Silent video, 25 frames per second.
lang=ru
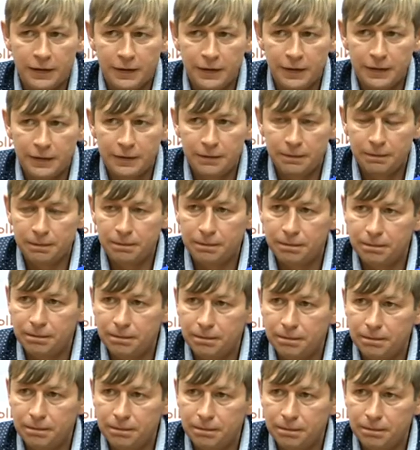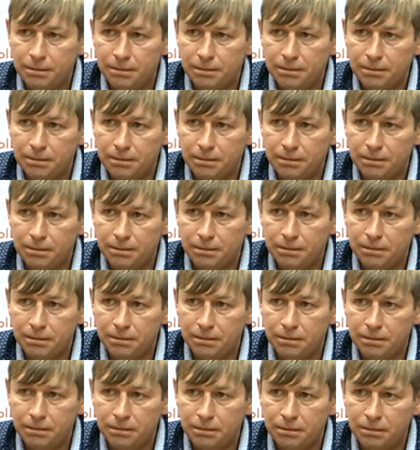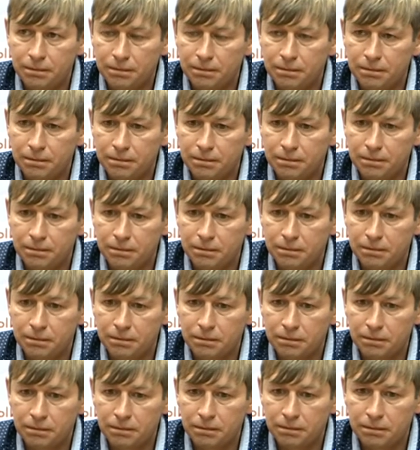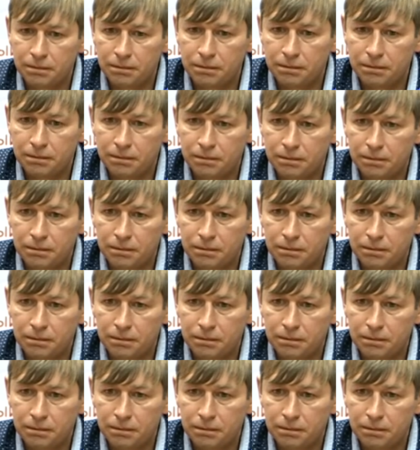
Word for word: Раньше Калугу называли домашней командой, очки в основном набирали здесь.